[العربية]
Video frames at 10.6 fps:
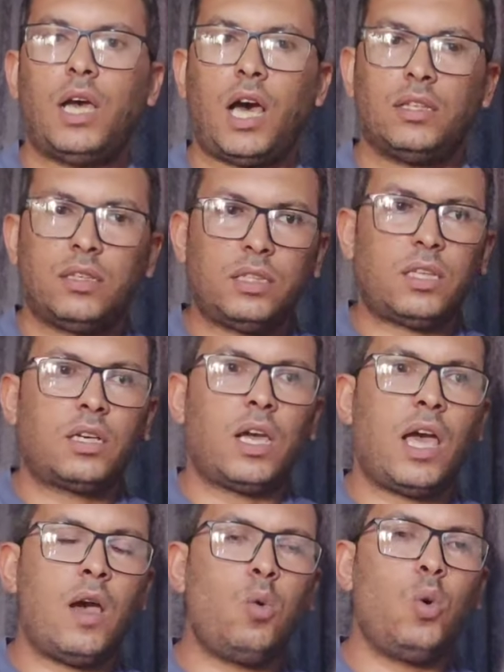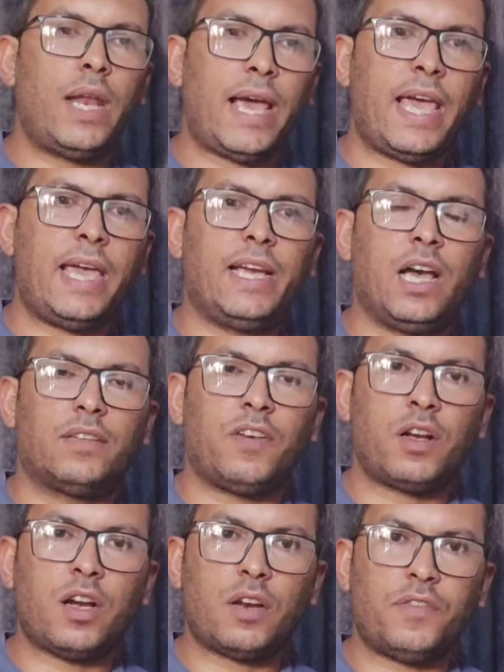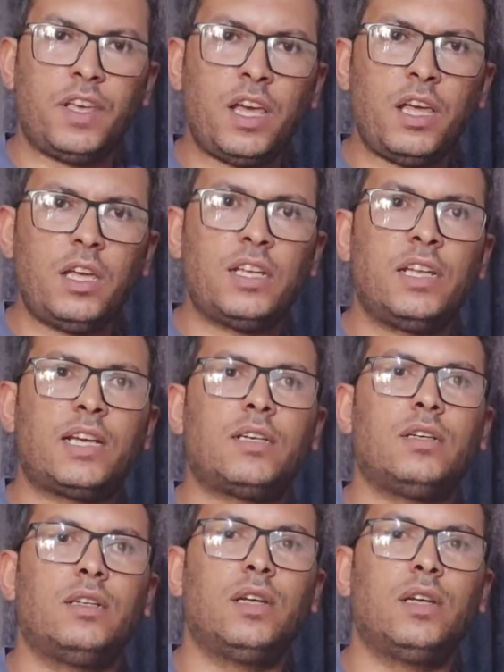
حضرتك اول حاجه هتفكر فيها انك